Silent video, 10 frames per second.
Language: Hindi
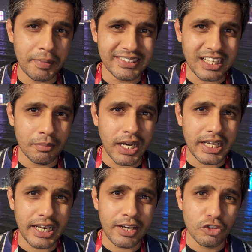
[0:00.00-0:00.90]
पैसा कमा
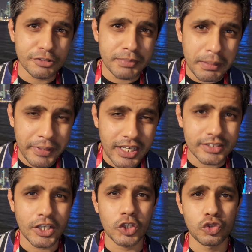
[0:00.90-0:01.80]
रहा है उसमें भी
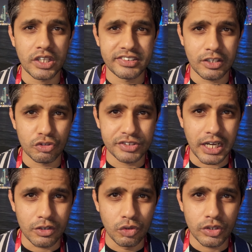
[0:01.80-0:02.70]
कतर को थोड़ा सा
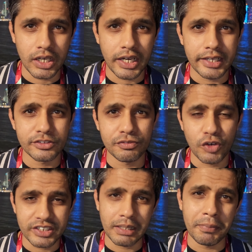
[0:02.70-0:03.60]
नुकसान हो रहा है सो
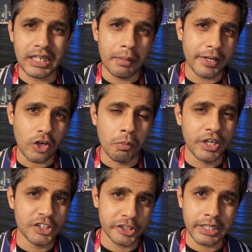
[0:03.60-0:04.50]
फॉर एग्जाम्पल यहाँ पे
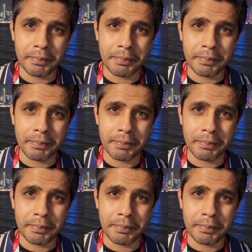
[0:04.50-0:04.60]
अकोमोडेशन के